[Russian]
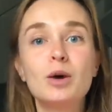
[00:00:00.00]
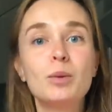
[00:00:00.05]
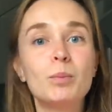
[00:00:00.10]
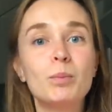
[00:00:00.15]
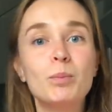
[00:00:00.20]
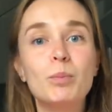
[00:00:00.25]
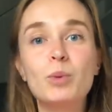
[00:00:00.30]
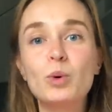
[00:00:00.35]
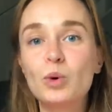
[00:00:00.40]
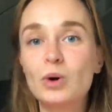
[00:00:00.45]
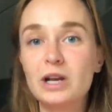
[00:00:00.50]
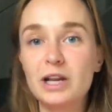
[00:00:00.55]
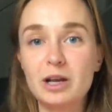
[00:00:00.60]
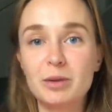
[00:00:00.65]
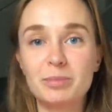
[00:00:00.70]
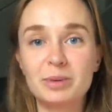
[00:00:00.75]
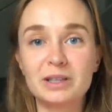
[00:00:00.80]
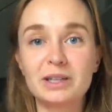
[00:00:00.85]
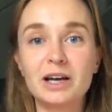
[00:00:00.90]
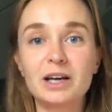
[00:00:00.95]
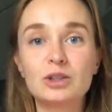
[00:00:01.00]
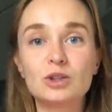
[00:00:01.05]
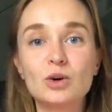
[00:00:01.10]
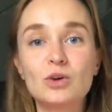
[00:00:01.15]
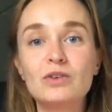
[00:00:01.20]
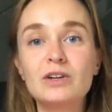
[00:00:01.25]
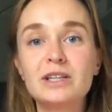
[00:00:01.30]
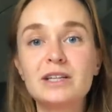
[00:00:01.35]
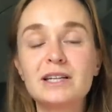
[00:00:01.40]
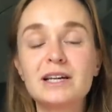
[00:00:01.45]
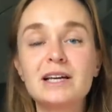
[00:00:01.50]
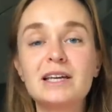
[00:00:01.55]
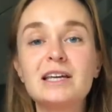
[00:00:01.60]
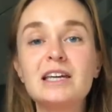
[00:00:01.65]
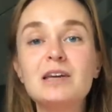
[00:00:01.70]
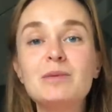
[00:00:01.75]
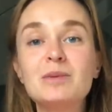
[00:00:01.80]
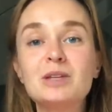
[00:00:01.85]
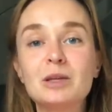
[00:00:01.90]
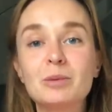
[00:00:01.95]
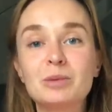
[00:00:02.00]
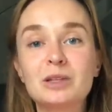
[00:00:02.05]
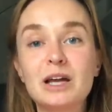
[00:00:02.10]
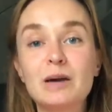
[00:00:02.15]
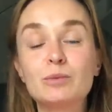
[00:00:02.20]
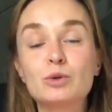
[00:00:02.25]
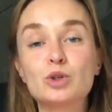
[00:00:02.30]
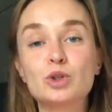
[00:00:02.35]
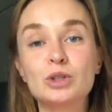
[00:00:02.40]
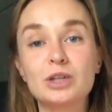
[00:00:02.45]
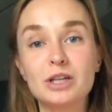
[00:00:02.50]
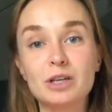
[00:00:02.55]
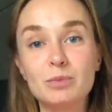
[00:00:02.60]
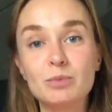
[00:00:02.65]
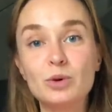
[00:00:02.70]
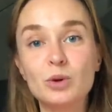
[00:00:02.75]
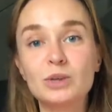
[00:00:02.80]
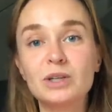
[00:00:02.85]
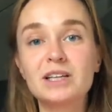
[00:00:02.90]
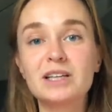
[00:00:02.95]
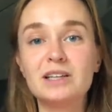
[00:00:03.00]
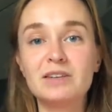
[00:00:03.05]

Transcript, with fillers: более подготовлена, именно потому что ребенок